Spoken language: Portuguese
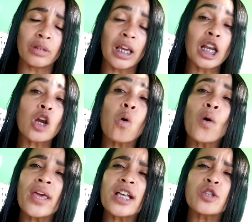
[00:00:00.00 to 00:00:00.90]
Ele
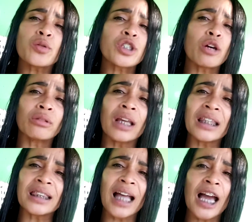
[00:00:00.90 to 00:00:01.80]
conhece o seu
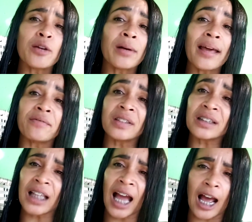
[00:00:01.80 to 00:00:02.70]
deitar e o
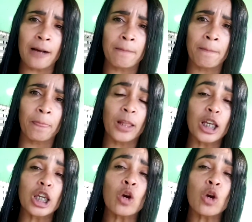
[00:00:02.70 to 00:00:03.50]
levantar e